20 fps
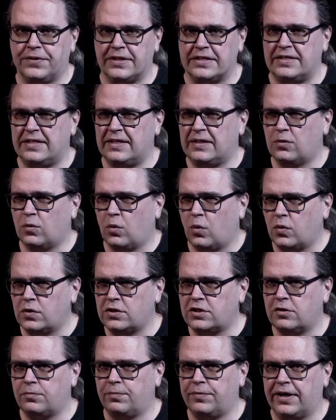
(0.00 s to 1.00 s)
dass die
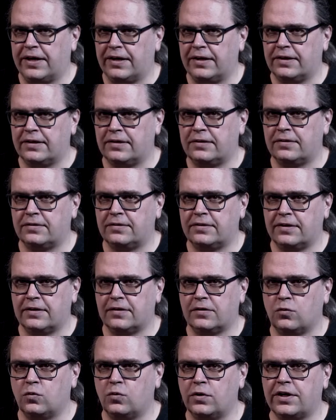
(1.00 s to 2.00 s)
große Mehrheit
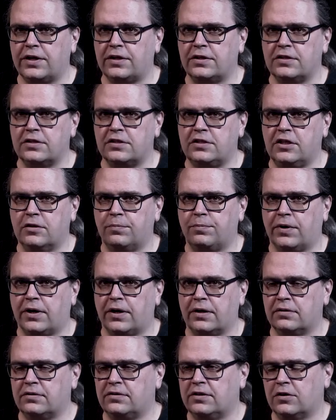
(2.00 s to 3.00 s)
der
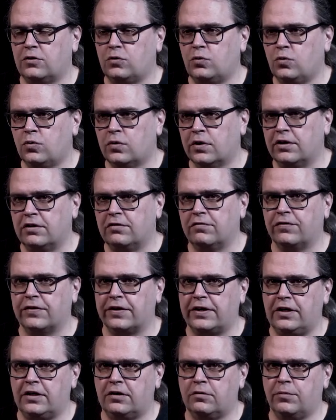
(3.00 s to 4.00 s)
Unkritisierbaren ja nur in
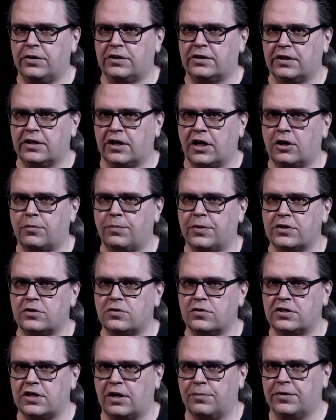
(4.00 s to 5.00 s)
Frieden mit den
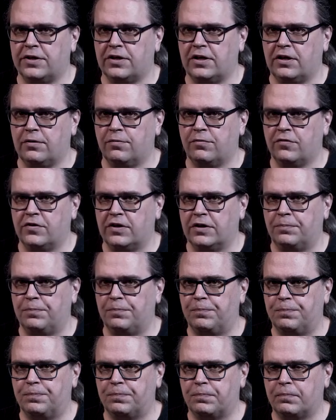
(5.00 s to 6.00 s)
Nachbarn zusammenleben will.